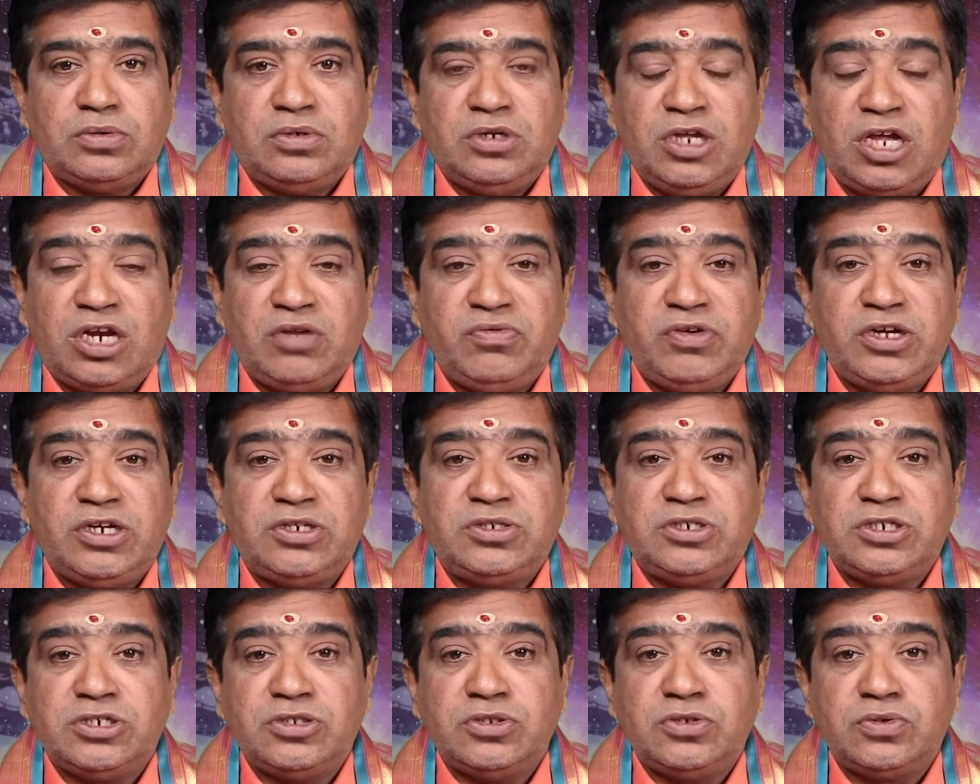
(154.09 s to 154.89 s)

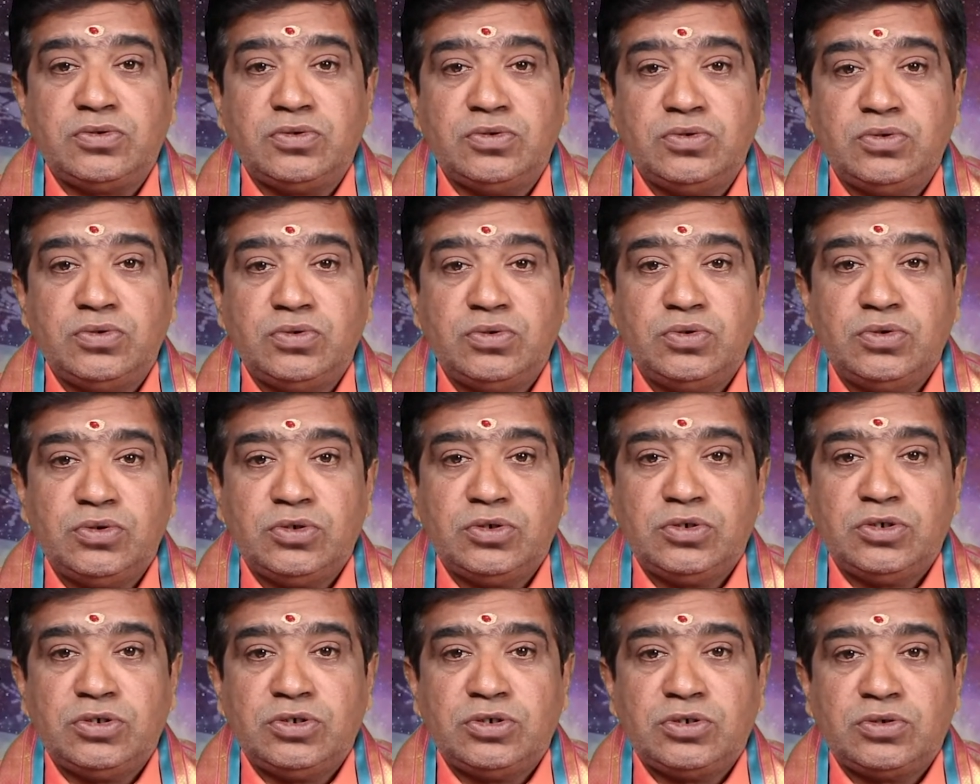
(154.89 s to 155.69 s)
నెరవేర్చేందుకు
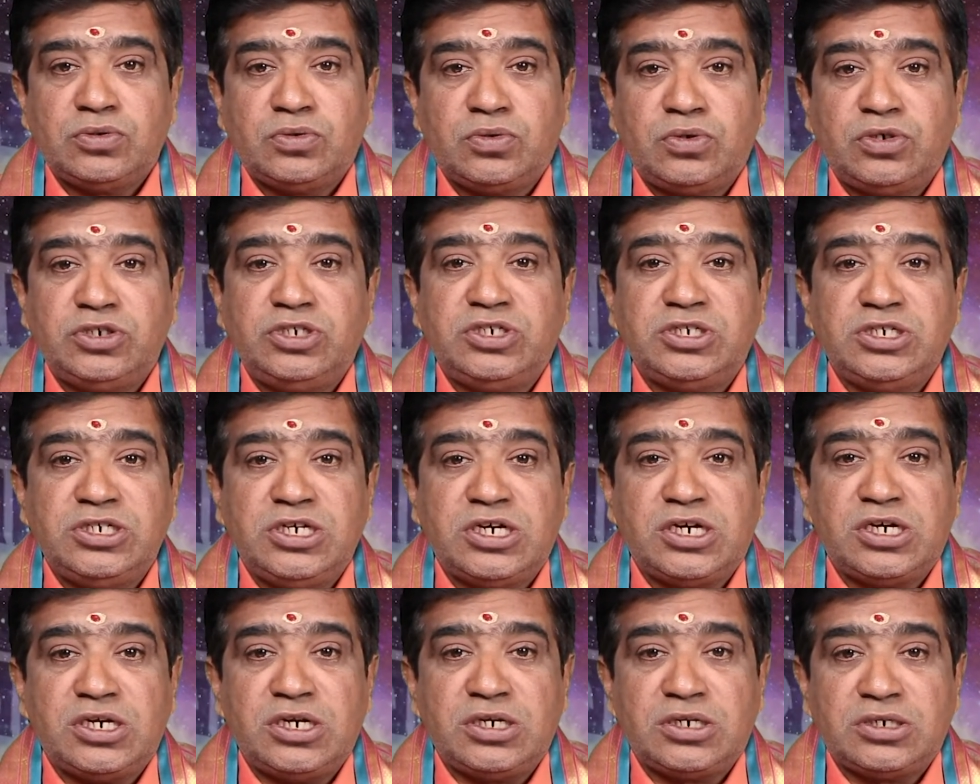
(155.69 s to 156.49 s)
కృషి
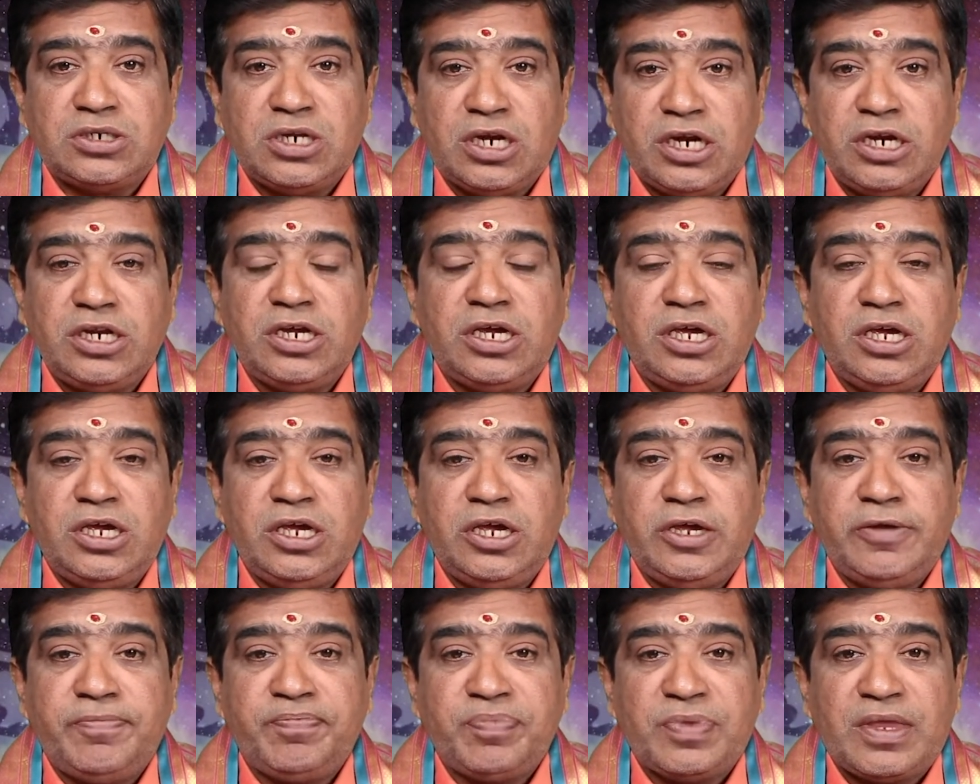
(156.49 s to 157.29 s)
చేయడానికి
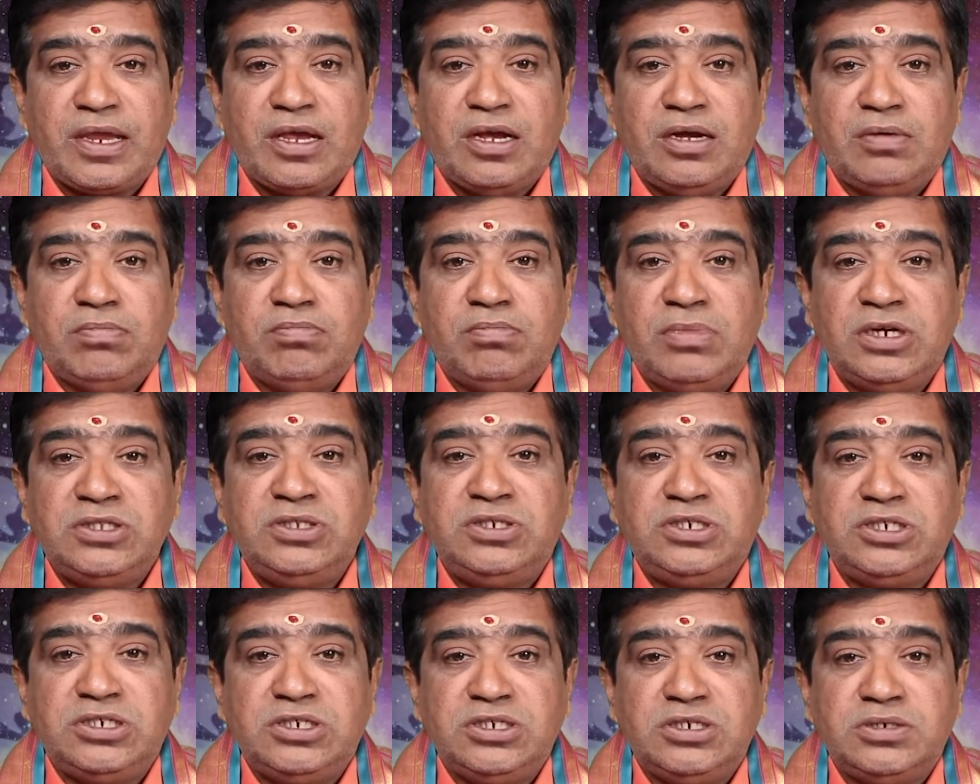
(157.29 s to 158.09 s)

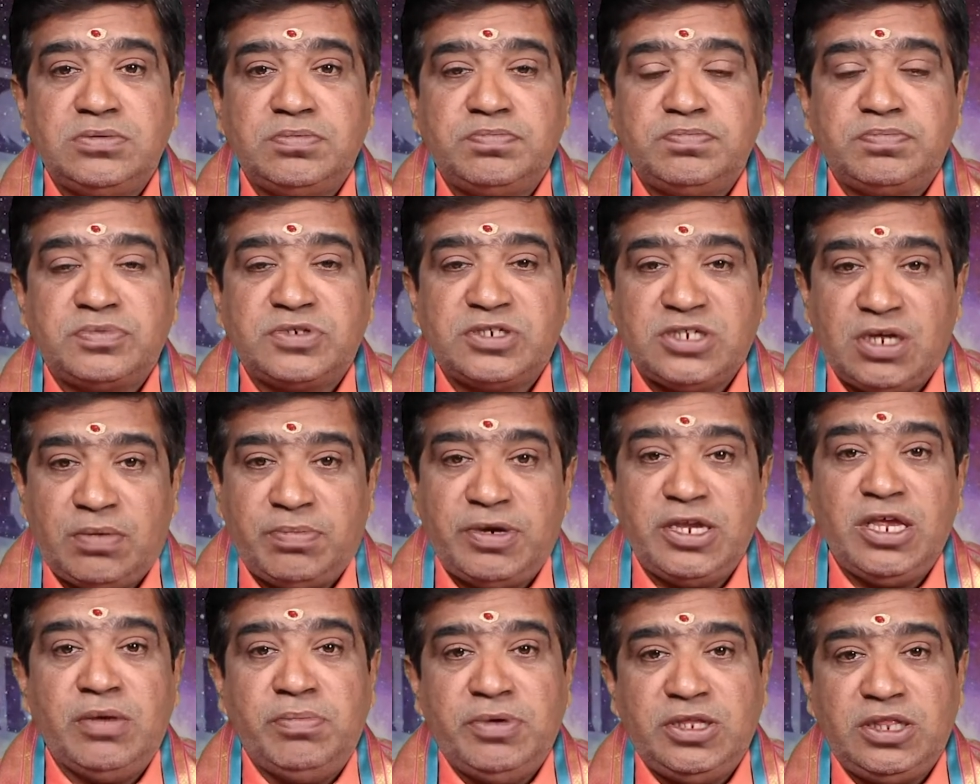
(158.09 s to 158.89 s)
మంచి
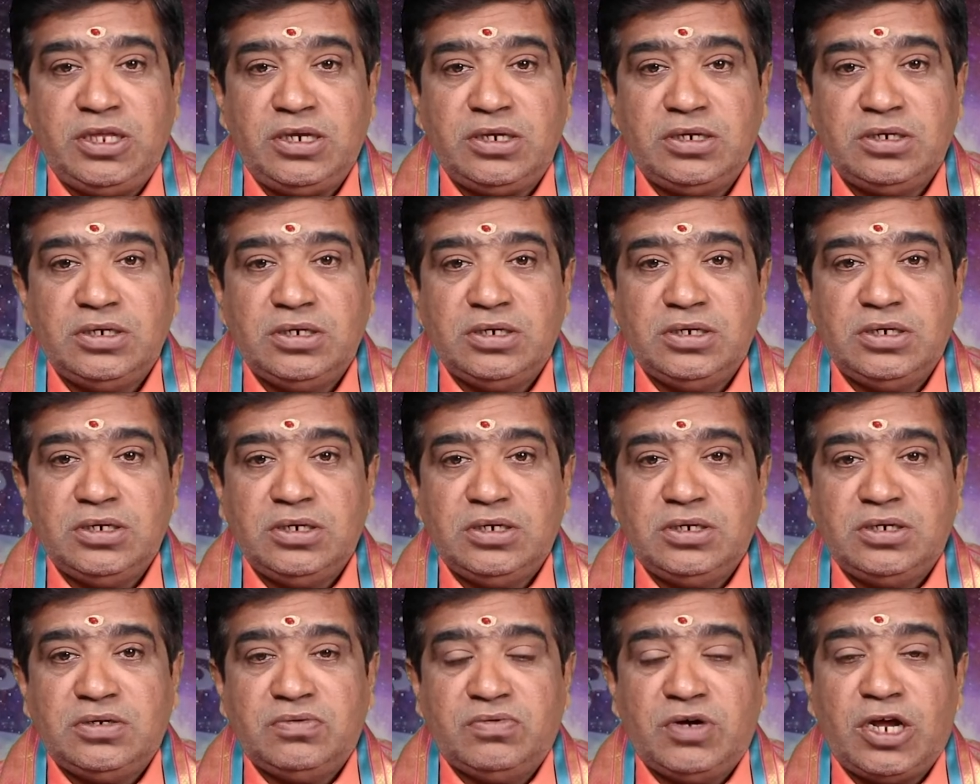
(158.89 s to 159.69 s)
సమయం ఇది
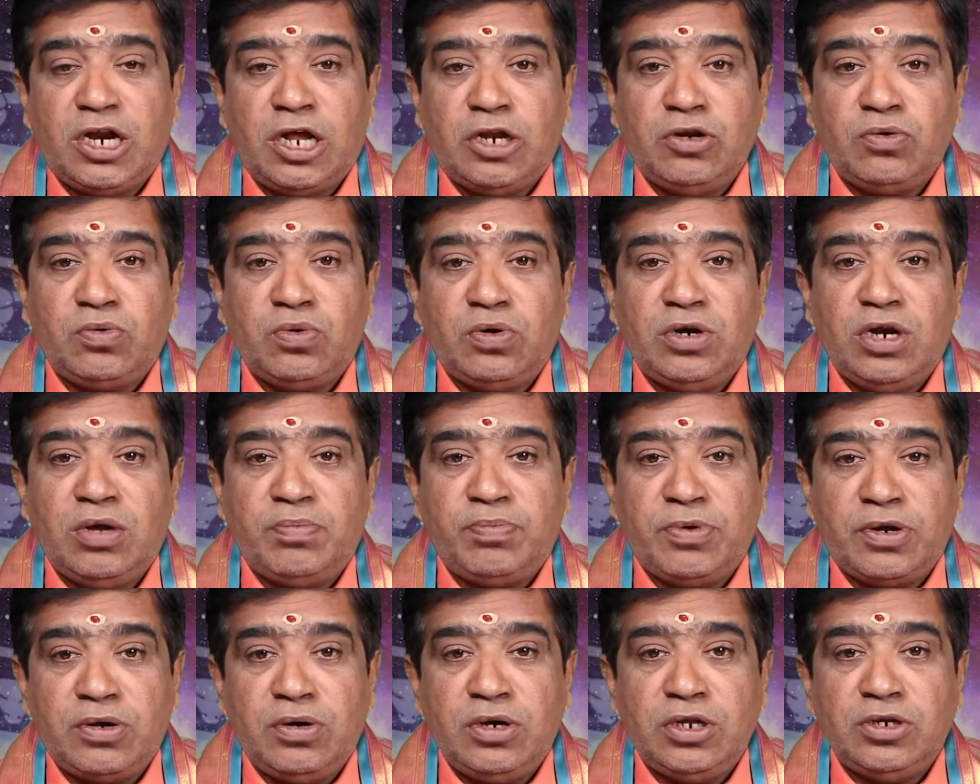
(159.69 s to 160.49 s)
వారు అనుకున్న
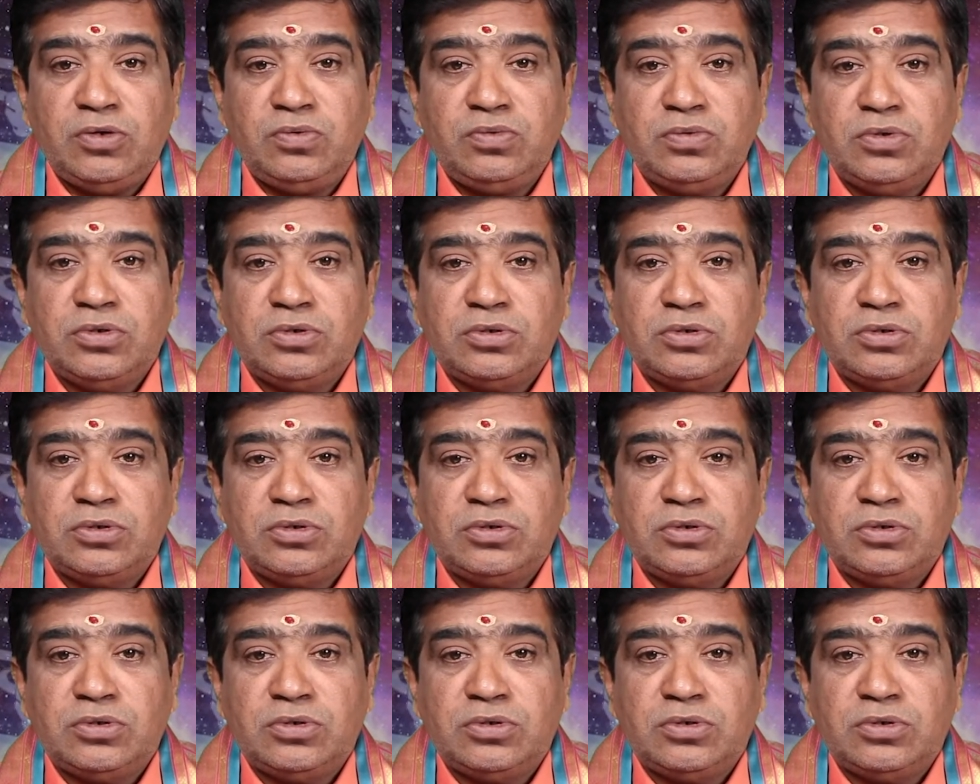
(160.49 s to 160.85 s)
పనులను